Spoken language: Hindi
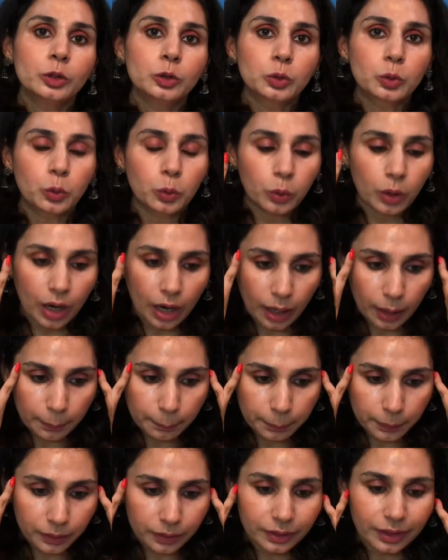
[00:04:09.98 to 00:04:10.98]
तो
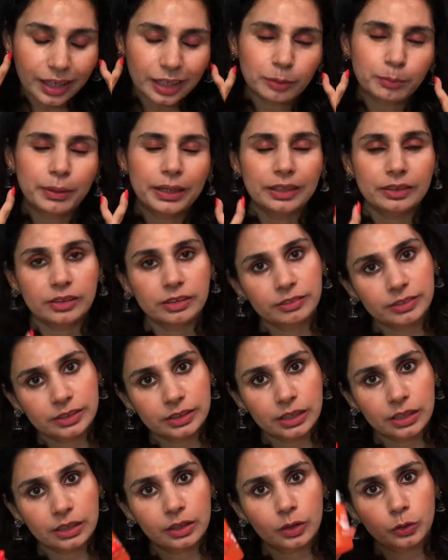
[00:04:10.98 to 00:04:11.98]
आप रात में एसी
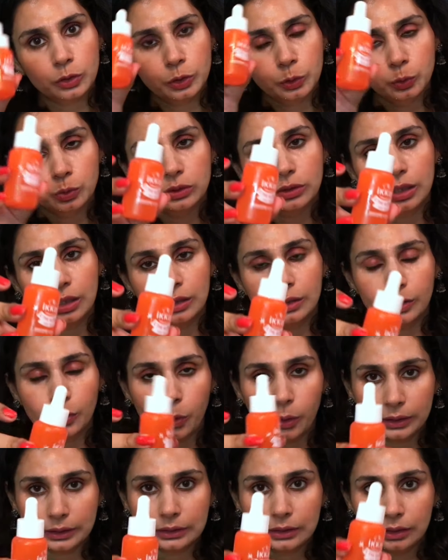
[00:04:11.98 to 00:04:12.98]
वेसी अगर यू
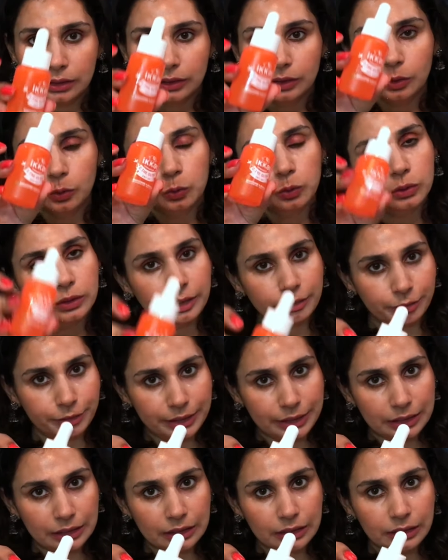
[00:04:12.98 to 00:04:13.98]
ऑन uh, रखते हो तो
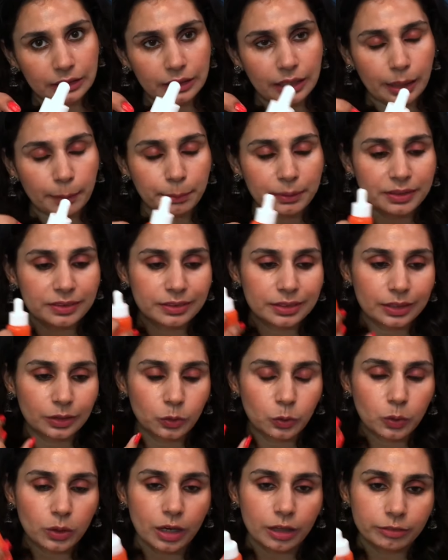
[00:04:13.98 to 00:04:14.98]
डेफिनेटली ये आपकी
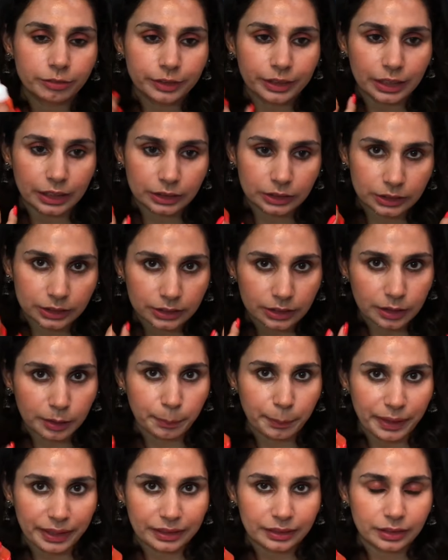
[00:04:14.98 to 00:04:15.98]
स्किन को काफ़ी अच्छे से
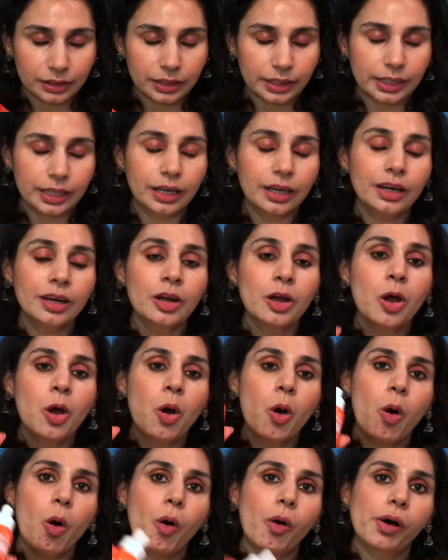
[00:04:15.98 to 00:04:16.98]
रिपेयर करेगा
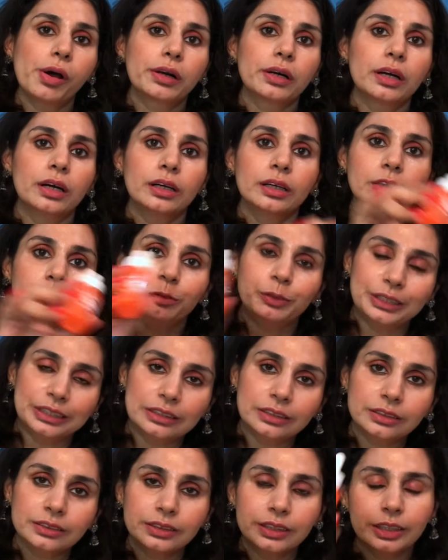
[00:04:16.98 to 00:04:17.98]
और अगर
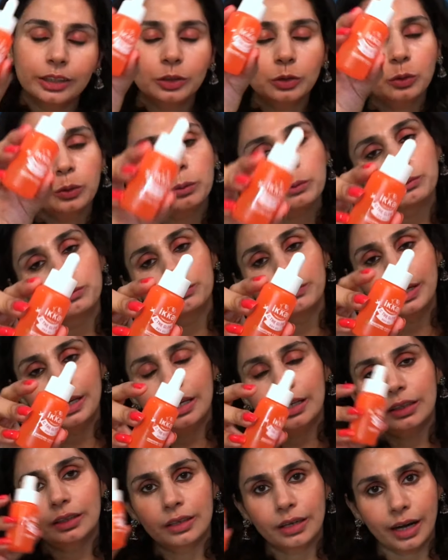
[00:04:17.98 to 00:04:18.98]
विंटर्स हैं तो
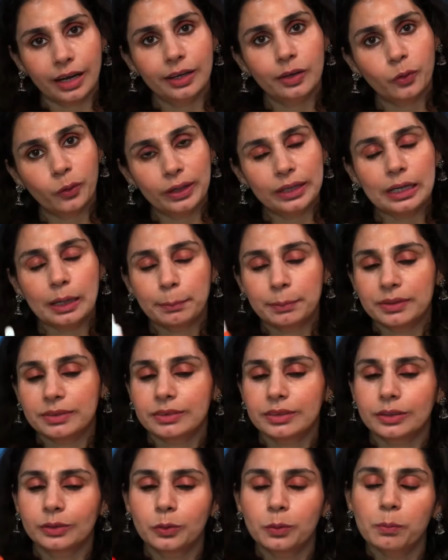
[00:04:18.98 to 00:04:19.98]
एक ड्राई ऑयल आपकी
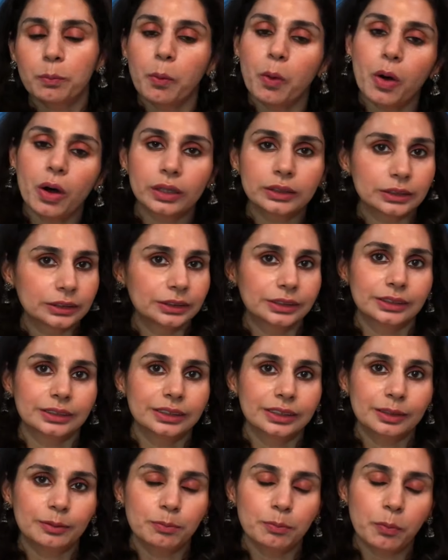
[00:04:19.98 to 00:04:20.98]
स्किन को बहुत अच्छे
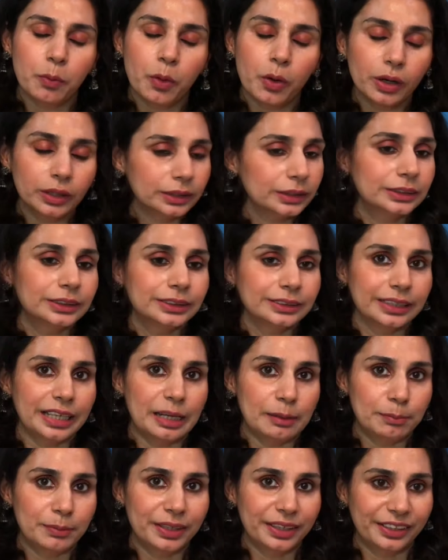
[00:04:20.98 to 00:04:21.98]
से बहुत अच्छे से
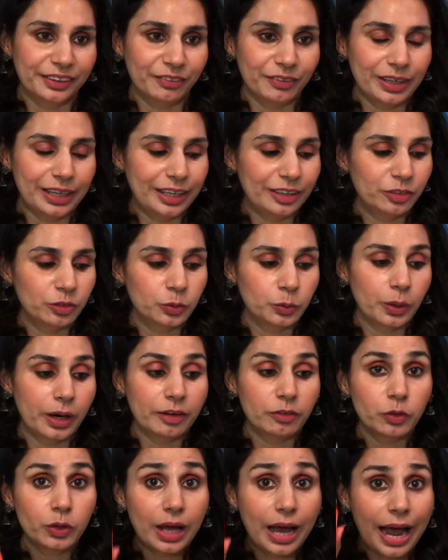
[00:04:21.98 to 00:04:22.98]
हेल्प करने वाला है सो
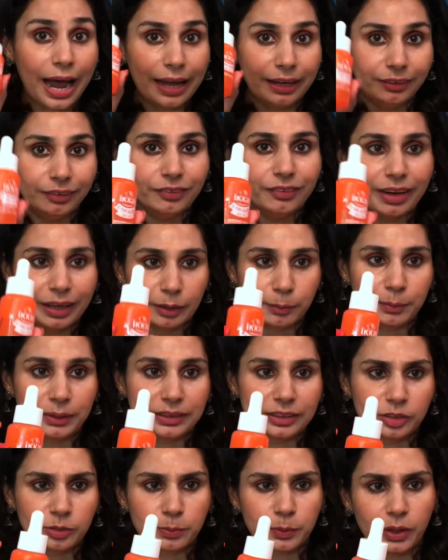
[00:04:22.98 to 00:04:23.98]
आई वुड हाईली
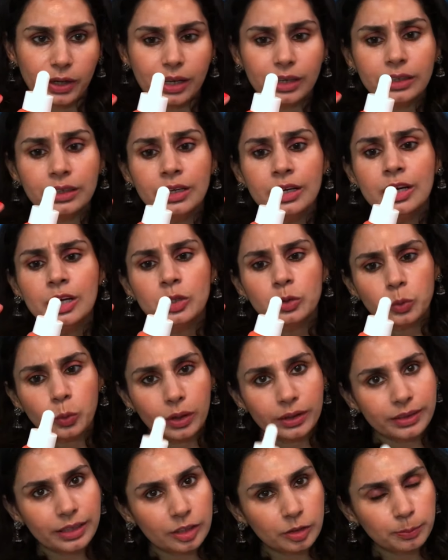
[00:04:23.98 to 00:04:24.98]
रिकमेंड दिस प्रोडक्ट
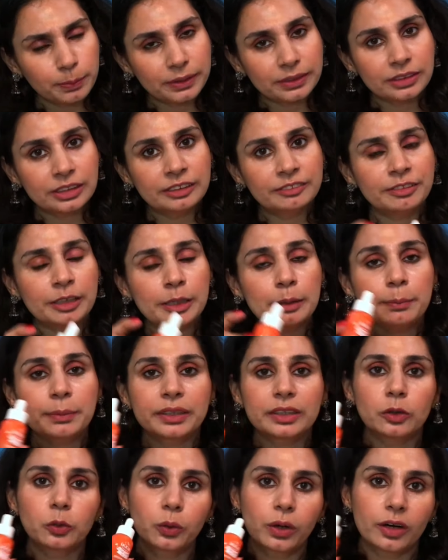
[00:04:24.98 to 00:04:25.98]
थोड़ा सा एक्सपेंसिव है
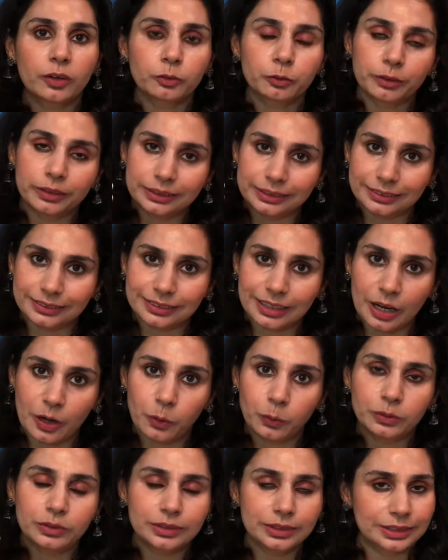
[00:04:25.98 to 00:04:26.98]
बट लुक आउट फॉर
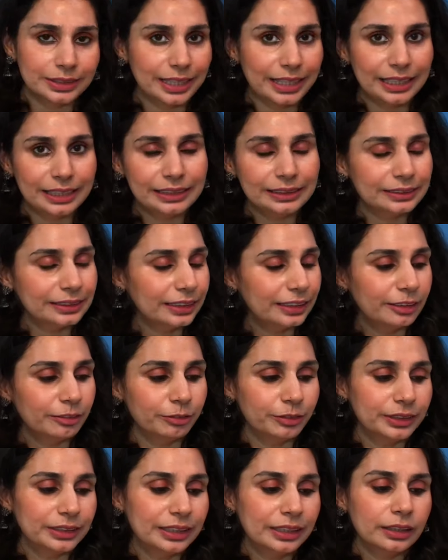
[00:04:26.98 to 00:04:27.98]
डिस्काउंट सेल्स एंड
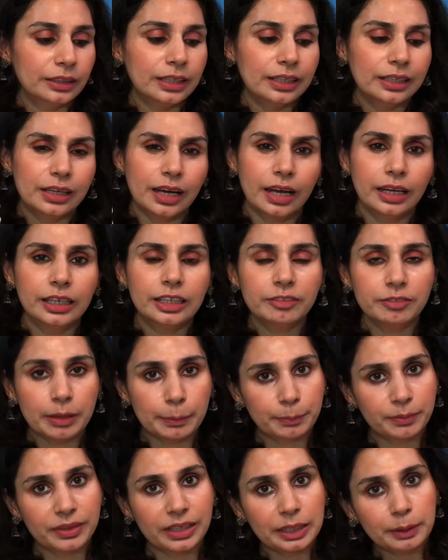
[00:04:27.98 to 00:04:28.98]
एवरीथिंग इकाई की
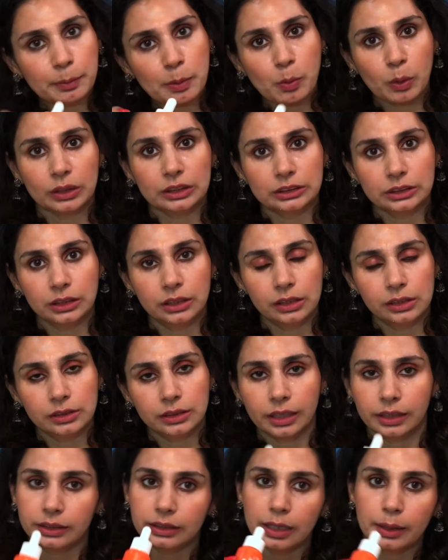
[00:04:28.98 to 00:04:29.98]
वेबसाइट पे बहुत अच्छी डील्स
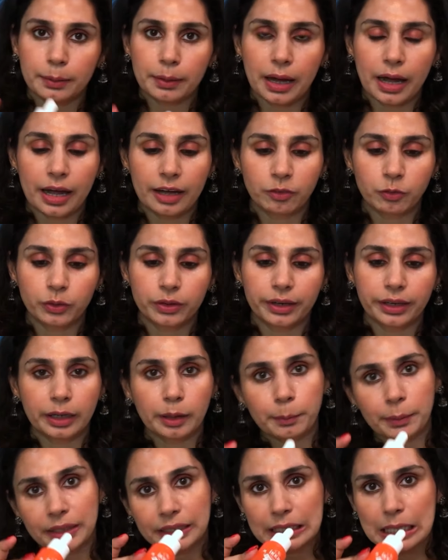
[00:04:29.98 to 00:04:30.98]
आती हैं आई वुड
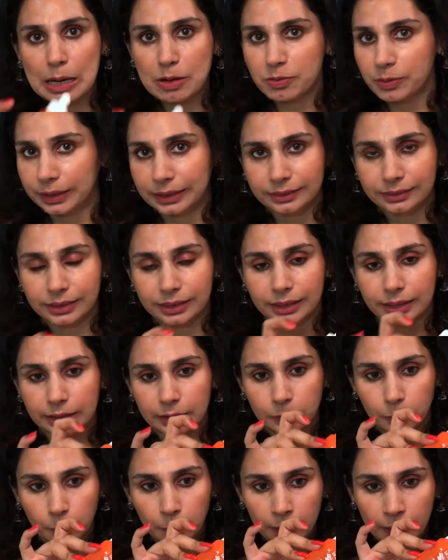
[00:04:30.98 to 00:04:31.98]
रिकमेंड कि आप वहीं से
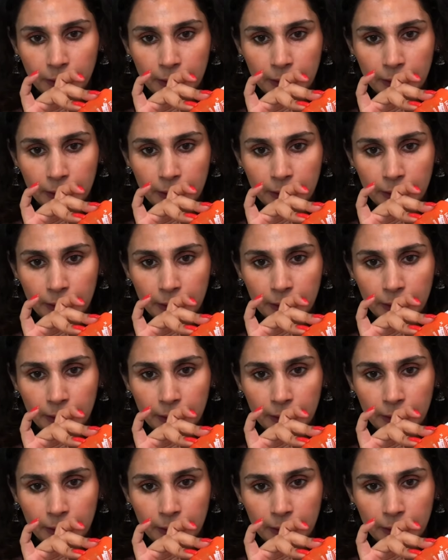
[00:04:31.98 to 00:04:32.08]
खरीदो